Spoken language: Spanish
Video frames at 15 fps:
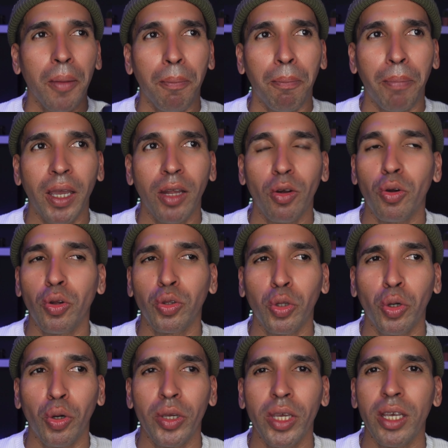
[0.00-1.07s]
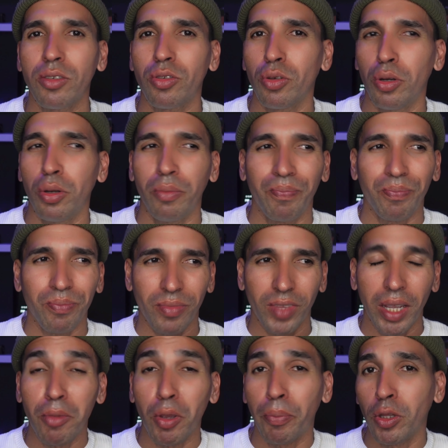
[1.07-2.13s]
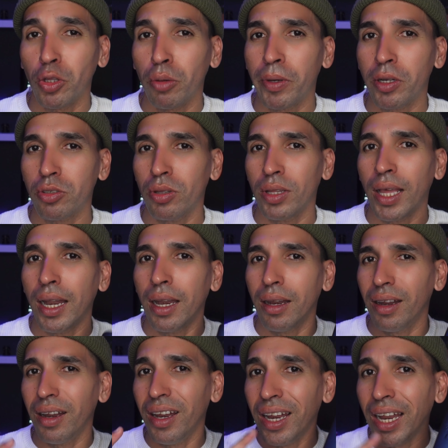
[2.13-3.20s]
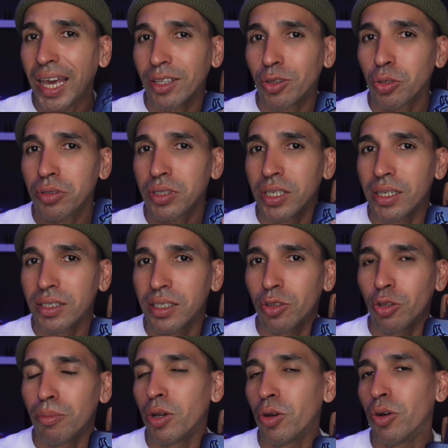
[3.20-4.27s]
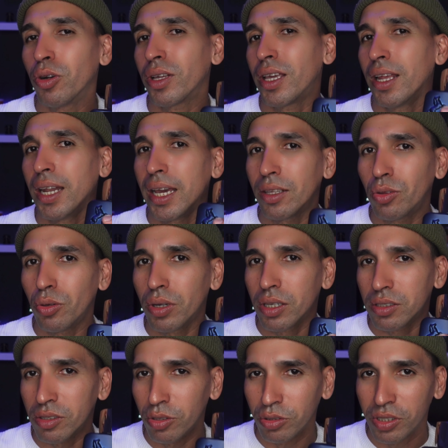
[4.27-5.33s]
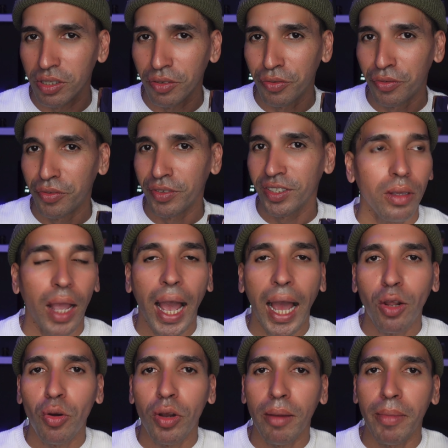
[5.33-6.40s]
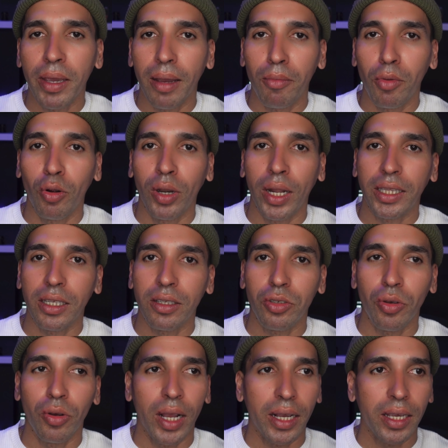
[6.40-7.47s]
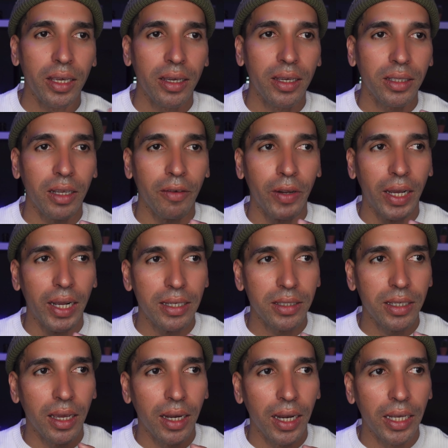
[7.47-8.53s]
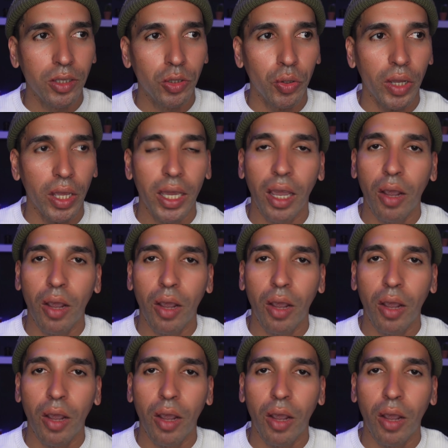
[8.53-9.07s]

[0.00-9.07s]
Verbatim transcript: Pero con todo y eso, en mi opinión personal, Lighton sigue siendo mejor que Lighton Exclusive. Algo que me llamó la atención aquí en esta fragancia de Lighton es que